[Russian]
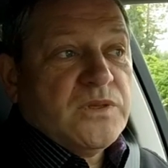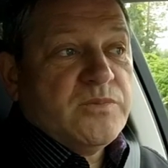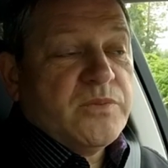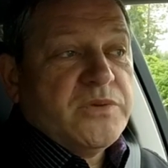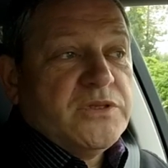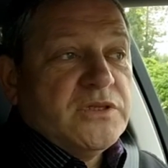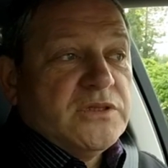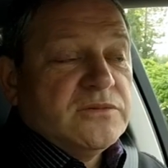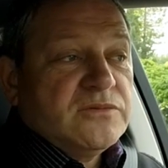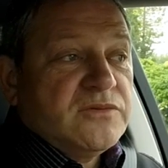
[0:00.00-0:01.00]
и
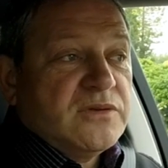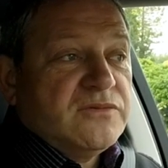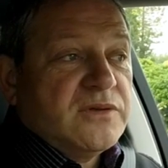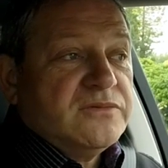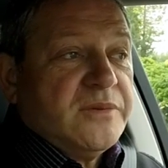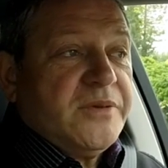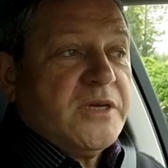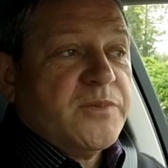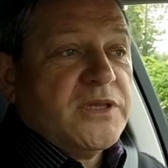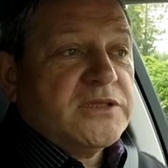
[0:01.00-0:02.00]
победили в, в, в
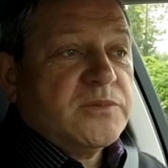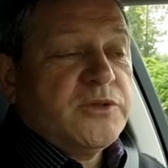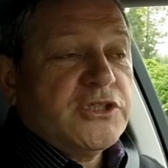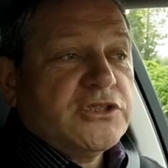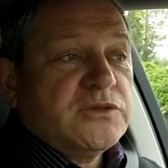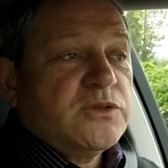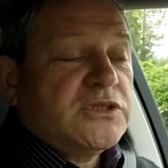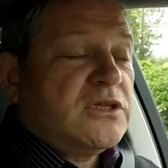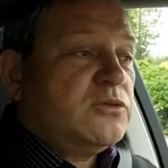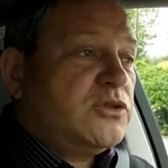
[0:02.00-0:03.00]
обеих палатах большинство
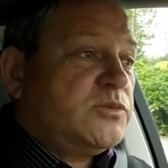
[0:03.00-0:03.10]
стало у